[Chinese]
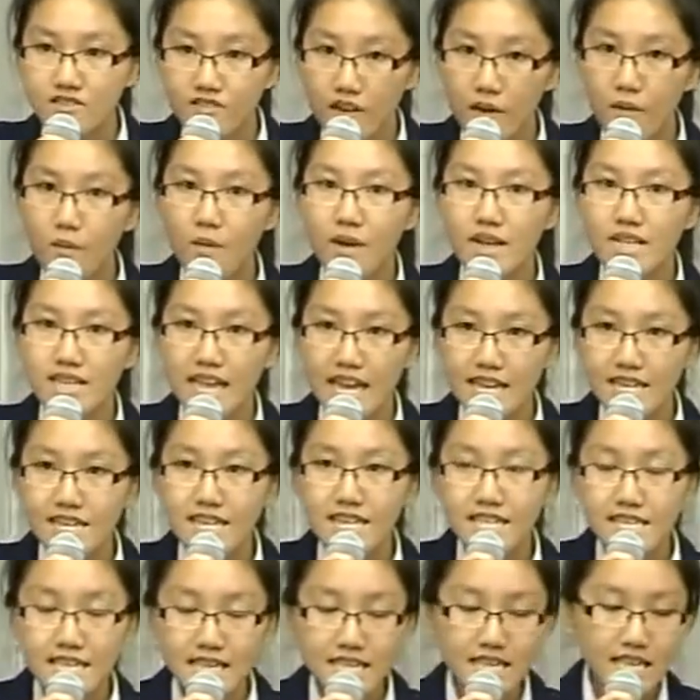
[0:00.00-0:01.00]
人文才
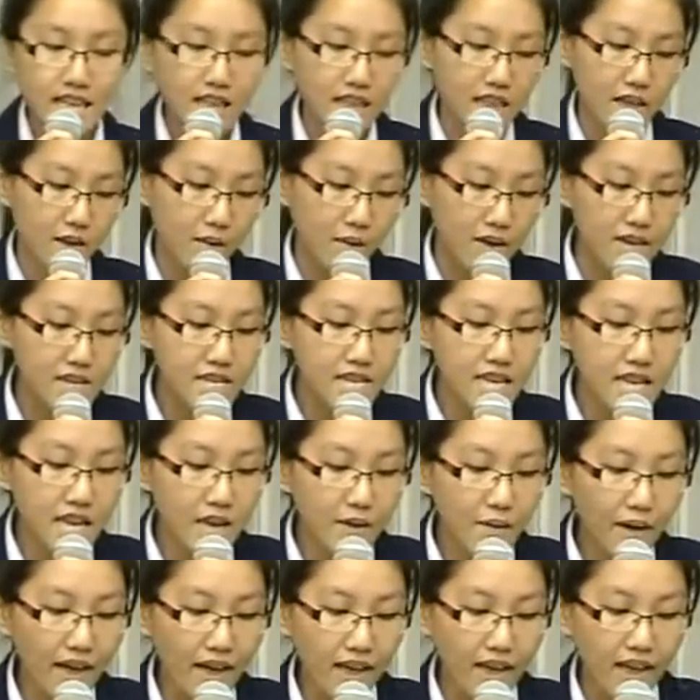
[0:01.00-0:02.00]
是经济的灵魂，是
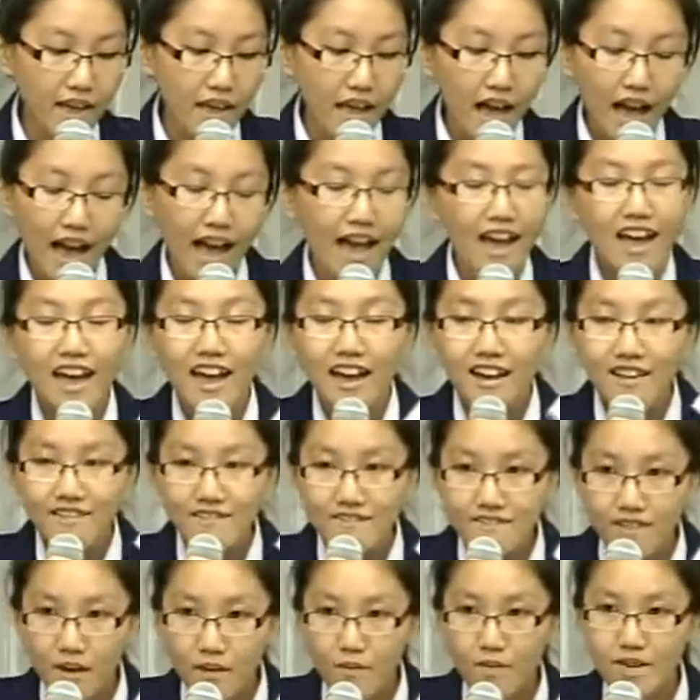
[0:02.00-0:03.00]
因为啊，
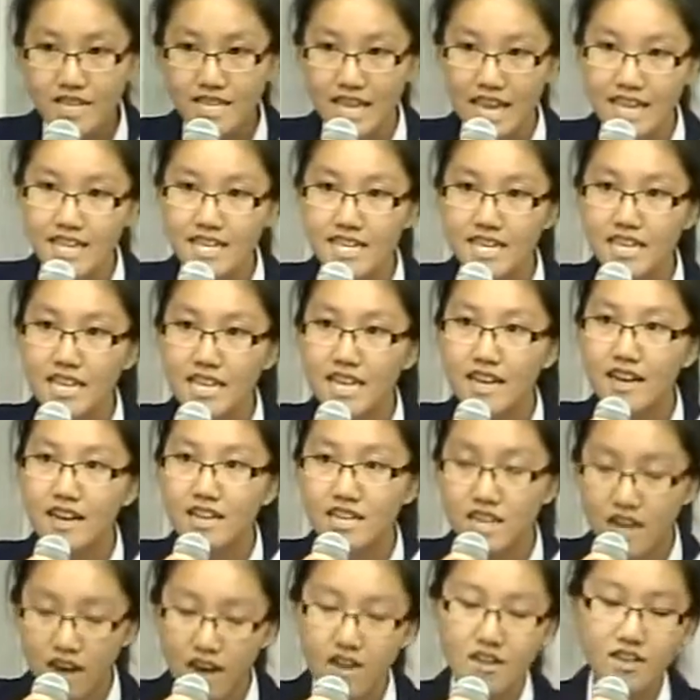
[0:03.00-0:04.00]
人文才是一个
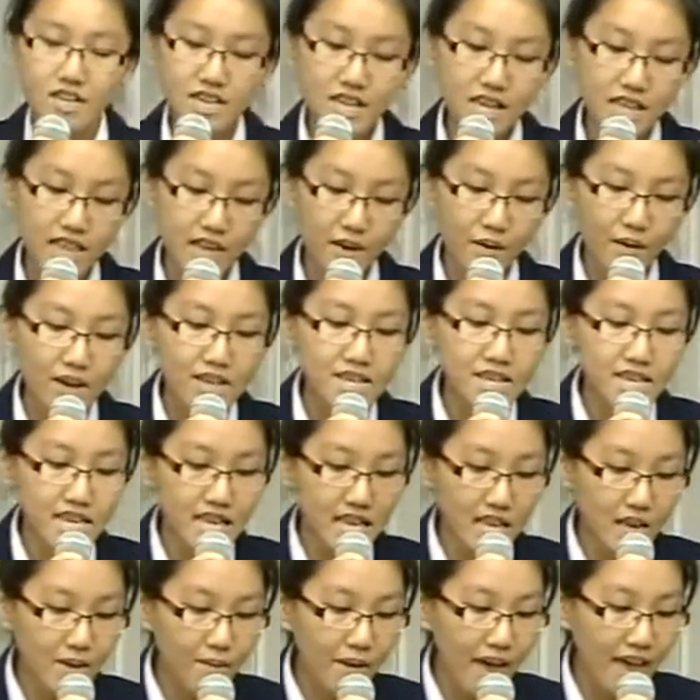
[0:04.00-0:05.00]
城市的灵魂，是
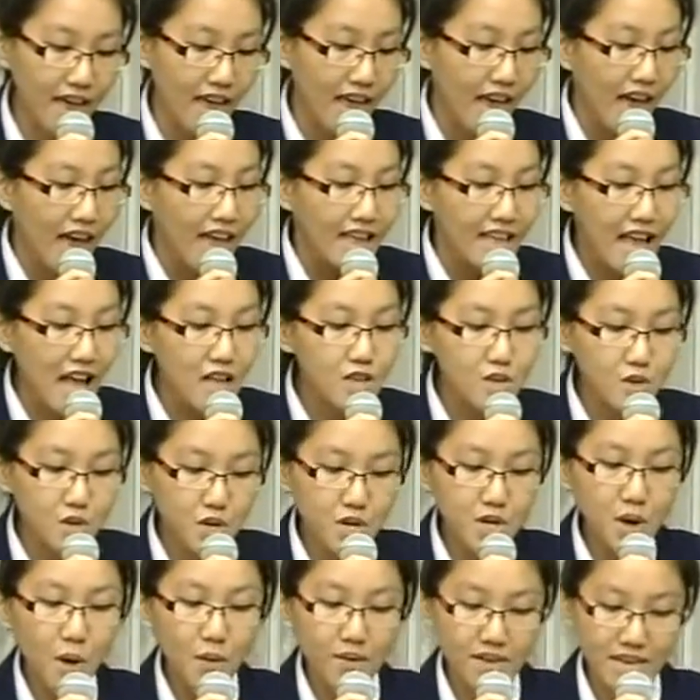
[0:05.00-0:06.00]
因为它
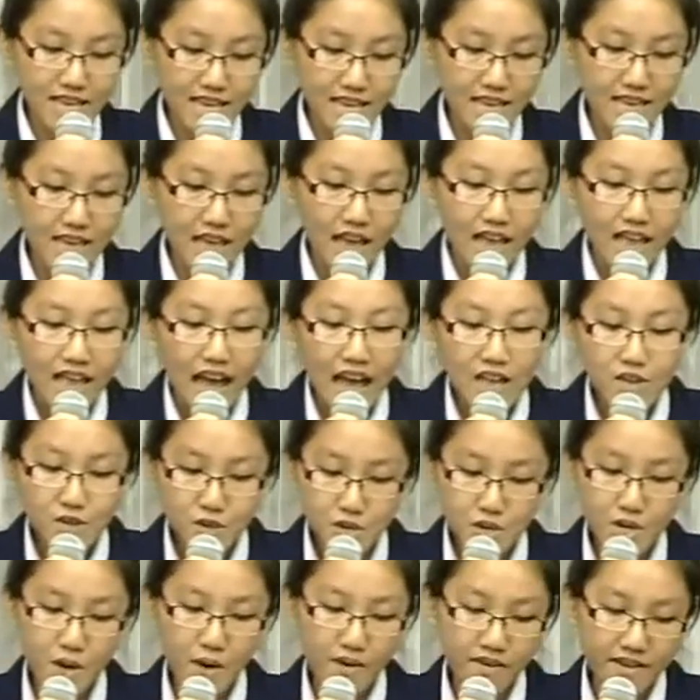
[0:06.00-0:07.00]
具有意，它
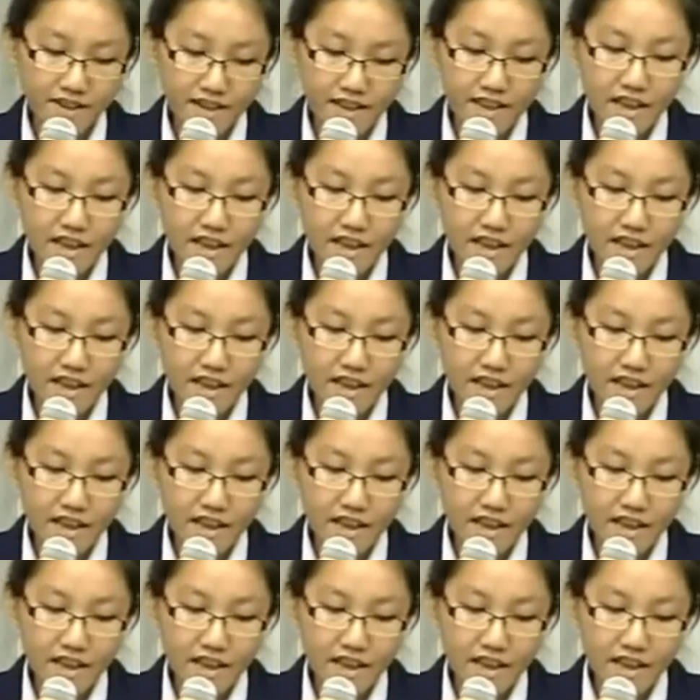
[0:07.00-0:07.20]
具有。